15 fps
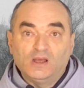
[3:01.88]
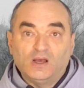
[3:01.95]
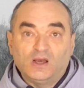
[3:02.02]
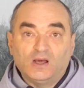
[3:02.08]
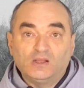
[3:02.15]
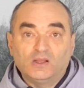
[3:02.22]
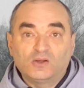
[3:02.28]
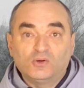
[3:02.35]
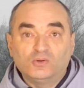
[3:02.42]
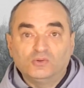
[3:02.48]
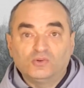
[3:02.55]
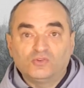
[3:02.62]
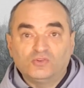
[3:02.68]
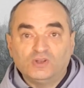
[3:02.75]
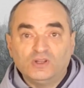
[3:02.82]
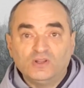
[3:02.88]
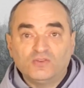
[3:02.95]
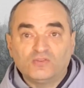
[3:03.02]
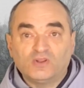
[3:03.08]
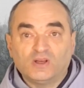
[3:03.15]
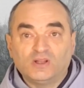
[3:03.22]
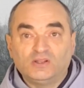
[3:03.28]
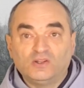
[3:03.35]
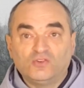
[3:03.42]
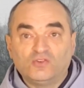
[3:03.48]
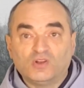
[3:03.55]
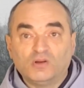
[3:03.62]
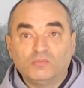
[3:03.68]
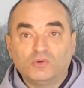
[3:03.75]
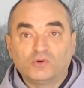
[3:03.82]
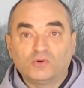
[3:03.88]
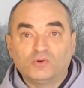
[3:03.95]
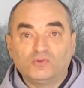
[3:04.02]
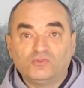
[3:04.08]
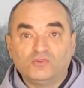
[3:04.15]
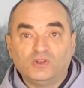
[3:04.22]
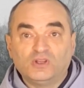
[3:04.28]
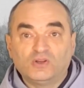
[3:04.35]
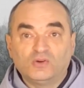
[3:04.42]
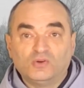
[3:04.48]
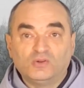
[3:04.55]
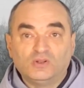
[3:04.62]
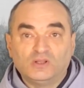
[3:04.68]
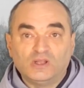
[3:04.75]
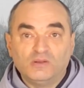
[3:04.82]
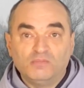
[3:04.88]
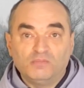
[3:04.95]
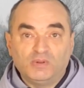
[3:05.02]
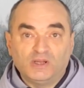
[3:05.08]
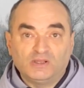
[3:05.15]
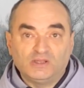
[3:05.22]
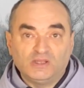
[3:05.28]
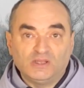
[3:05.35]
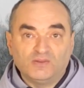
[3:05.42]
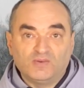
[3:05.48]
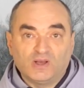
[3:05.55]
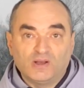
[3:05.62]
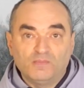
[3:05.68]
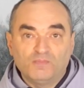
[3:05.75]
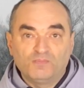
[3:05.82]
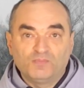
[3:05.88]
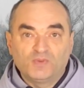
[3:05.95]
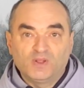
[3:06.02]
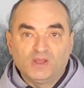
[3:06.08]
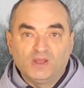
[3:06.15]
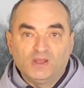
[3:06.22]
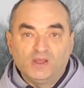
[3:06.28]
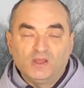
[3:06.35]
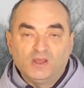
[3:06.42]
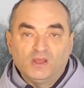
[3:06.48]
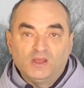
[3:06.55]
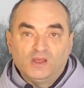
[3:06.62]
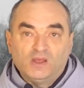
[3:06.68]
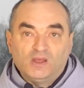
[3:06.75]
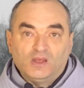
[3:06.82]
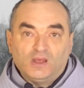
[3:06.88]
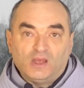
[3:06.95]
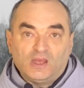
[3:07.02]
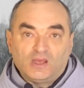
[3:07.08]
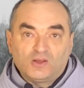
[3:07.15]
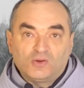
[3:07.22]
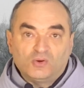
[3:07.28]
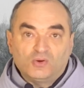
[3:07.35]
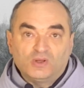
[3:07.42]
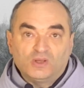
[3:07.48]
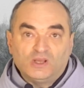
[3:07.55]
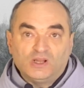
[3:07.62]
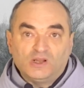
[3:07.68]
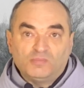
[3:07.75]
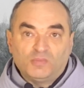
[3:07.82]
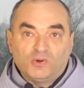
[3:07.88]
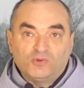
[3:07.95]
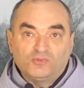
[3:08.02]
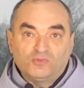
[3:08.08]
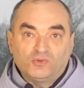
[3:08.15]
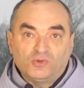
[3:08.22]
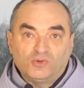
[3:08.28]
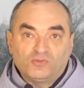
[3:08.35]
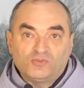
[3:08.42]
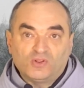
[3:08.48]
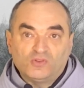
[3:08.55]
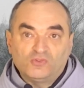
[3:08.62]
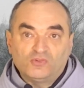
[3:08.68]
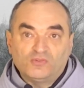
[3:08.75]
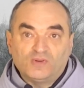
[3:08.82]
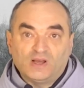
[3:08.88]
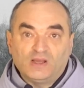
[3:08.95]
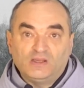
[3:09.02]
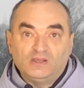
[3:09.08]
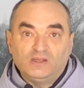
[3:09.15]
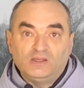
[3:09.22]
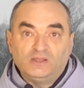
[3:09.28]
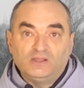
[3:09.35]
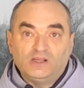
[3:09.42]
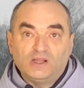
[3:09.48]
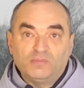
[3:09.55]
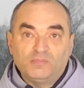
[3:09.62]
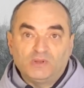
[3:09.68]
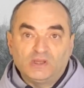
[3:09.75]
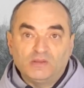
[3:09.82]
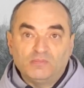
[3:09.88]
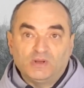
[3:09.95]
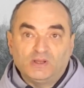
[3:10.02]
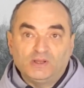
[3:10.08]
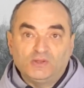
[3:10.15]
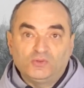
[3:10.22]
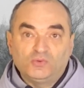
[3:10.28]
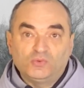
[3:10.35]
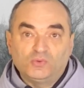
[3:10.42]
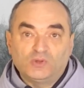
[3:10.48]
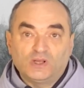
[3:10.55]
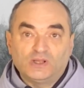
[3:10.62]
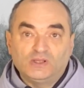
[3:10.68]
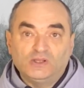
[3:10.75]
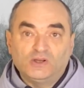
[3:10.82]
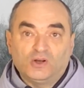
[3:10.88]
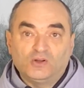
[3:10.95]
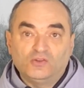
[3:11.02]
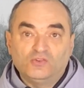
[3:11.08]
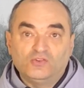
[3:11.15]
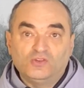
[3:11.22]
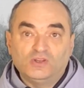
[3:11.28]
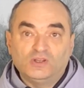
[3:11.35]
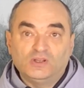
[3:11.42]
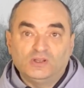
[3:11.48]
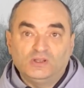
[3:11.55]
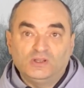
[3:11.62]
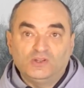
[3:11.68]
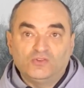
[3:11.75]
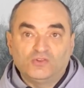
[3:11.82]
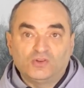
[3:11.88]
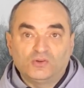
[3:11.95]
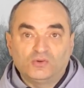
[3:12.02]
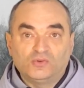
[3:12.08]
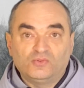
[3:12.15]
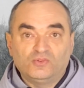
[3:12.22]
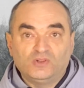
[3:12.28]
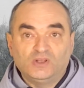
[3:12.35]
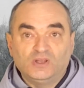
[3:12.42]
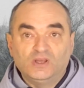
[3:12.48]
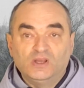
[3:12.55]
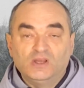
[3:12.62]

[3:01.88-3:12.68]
alla conoscenza, diciamo così, contemplativa. Ecco che l'Apostolo San Giovanni nella prima lettura di oggi dice così